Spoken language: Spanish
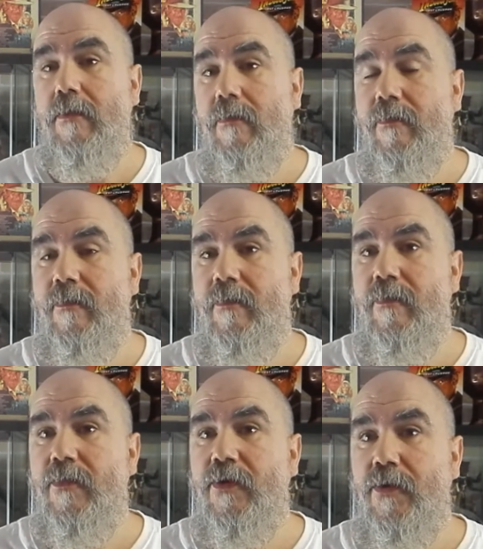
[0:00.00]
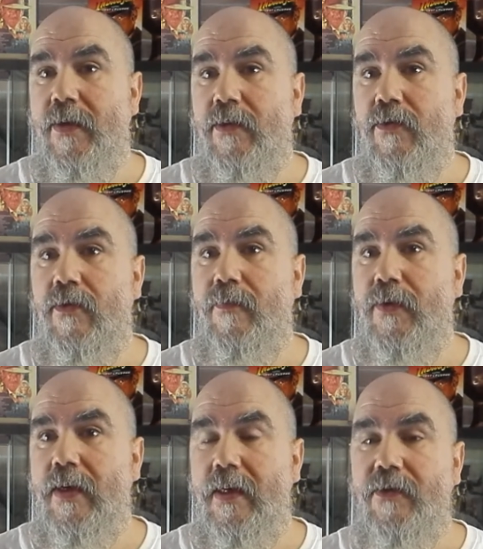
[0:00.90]
mm, sobre todo
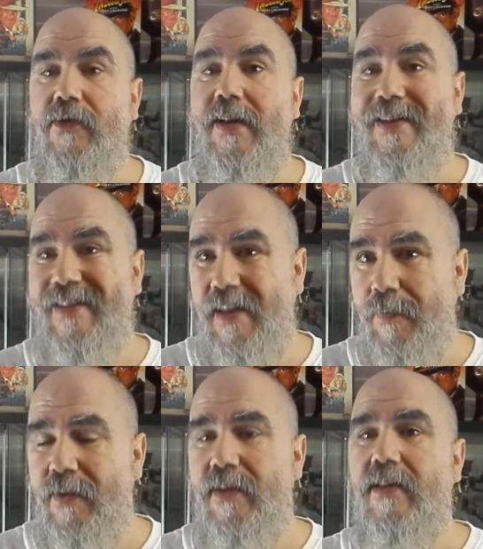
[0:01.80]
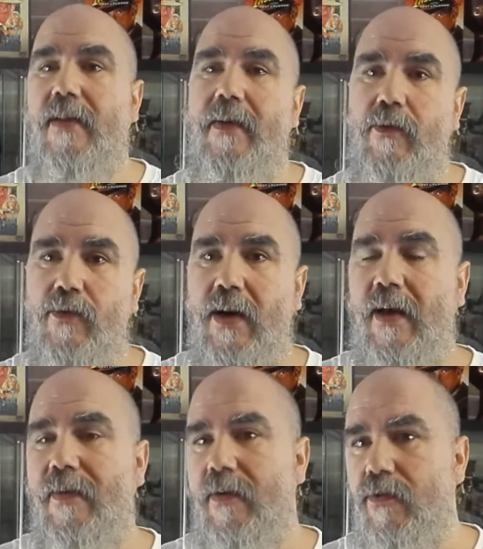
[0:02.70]
pues eso tiene que estar ya pendiente de
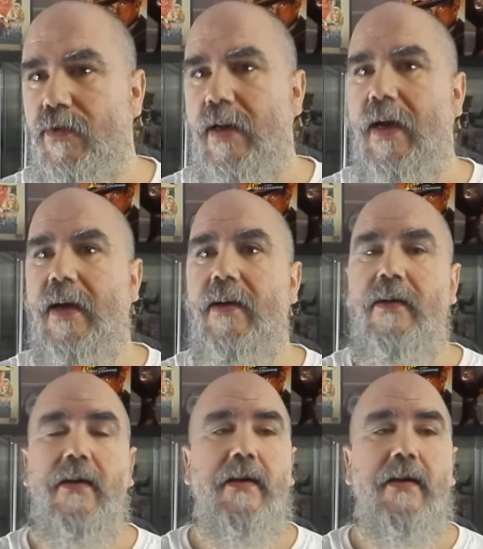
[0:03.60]
una, de otra